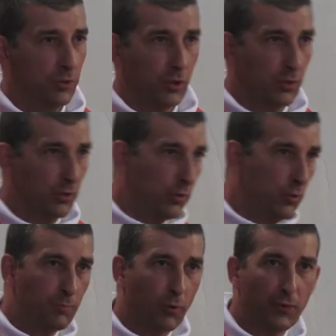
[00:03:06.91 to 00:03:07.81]
dans
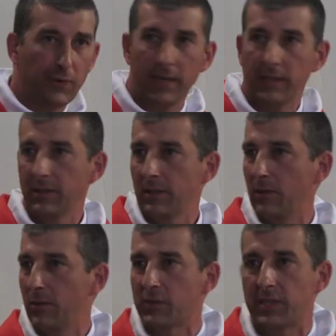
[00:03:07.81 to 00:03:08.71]
le
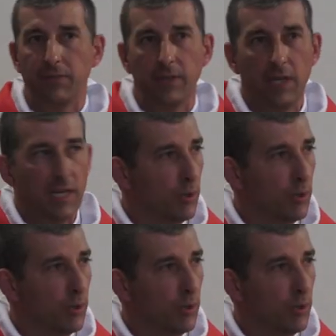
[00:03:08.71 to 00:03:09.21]
profane, le civil